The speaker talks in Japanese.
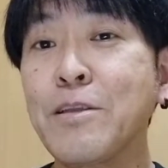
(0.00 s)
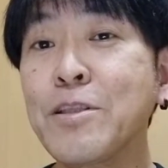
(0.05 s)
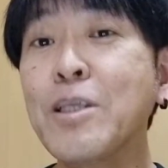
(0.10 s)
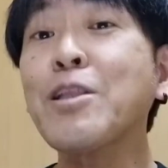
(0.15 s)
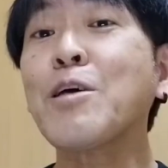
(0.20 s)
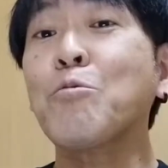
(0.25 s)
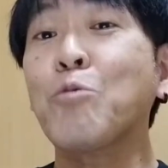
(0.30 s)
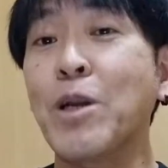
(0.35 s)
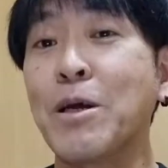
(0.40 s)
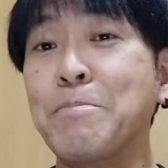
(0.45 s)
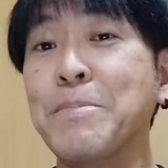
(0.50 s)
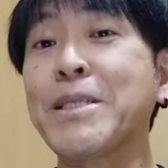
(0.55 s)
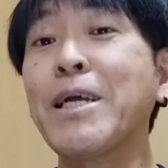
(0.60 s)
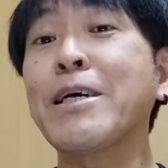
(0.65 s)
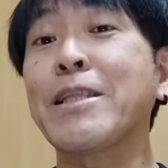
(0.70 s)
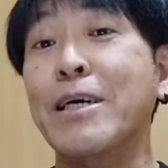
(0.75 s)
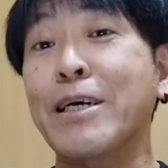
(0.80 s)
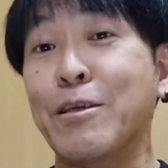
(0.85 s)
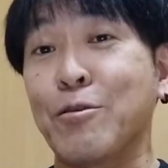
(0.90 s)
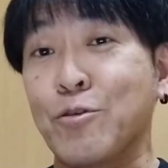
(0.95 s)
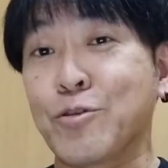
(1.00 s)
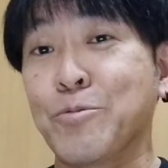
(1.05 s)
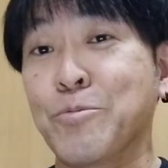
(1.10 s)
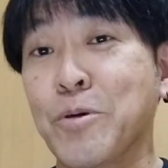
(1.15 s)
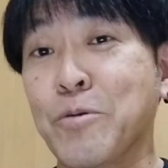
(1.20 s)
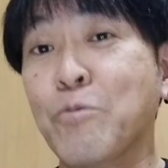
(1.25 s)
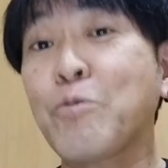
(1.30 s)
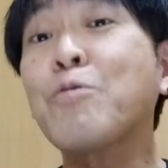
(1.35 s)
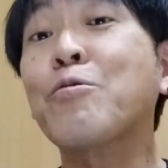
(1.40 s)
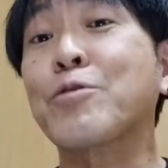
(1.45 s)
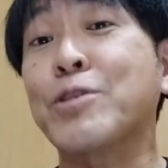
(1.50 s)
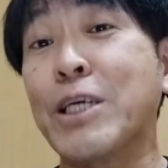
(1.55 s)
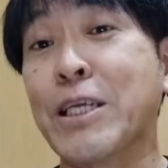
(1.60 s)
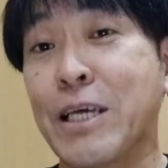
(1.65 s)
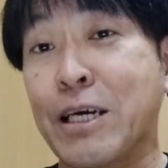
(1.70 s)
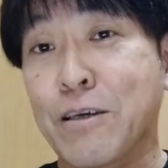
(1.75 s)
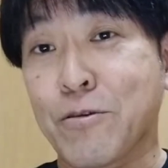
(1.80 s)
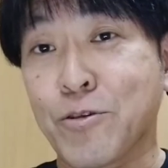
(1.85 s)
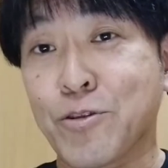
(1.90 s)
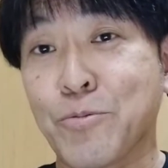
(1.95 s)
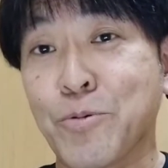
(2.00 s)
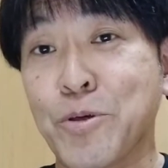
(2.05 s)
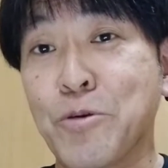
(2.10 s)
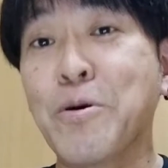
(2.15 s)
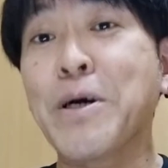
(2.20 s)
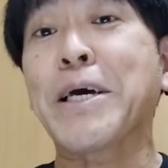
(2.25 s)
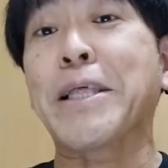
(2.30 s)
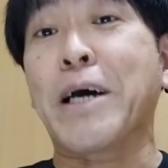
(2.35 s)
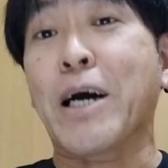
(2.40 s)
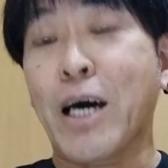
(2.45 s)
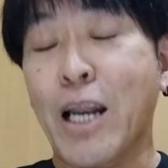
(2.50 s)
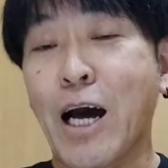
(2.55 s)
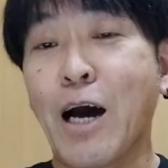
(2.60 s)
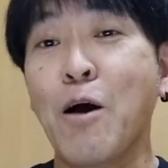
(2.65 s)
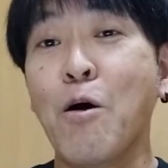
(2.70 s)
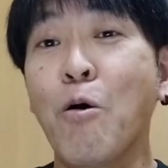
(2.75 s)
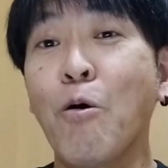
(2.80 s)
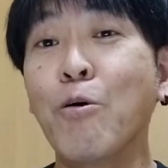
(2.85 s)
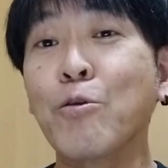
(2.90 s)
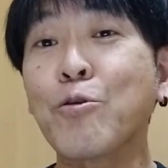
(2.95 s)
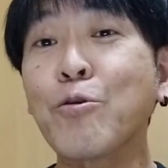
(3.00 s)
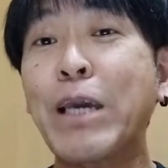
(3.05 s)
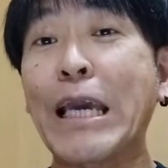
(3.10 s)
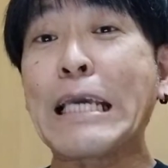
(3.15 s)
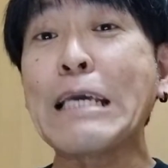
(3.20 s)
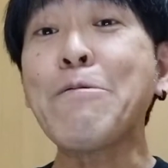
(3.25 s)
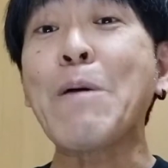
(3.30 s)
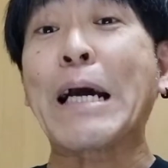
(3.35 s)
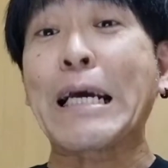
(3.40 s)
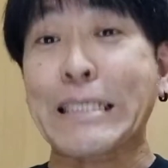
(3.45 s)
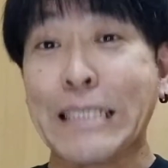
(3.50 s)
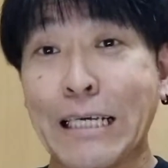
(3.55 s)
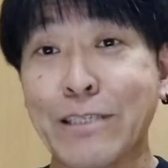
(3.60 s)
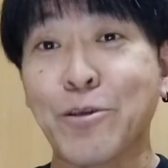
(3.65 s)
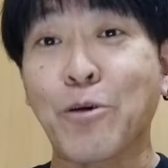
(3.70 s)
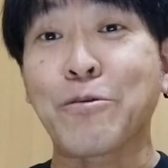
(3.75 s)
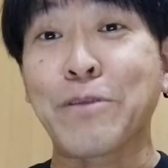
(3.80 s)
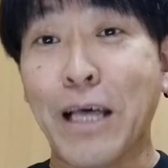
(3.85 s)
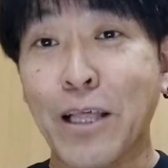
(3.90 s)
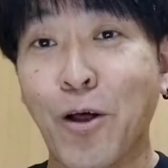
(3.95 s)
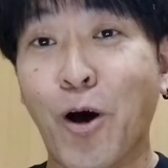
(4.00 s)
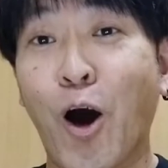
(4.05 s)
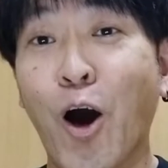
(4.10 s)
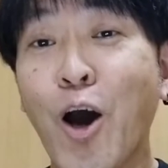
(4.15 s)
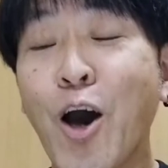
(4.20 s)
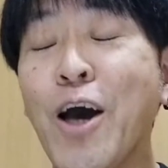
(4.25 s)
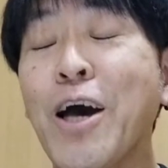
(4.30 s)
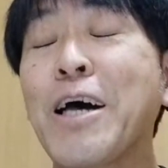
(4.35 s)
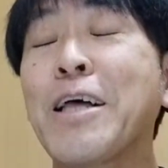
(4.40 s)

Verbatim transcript: ただほら、見たいだけの人も、フォローしたいだけの人もいるわけだから、ほっとけいいわけじゃん、そんなの。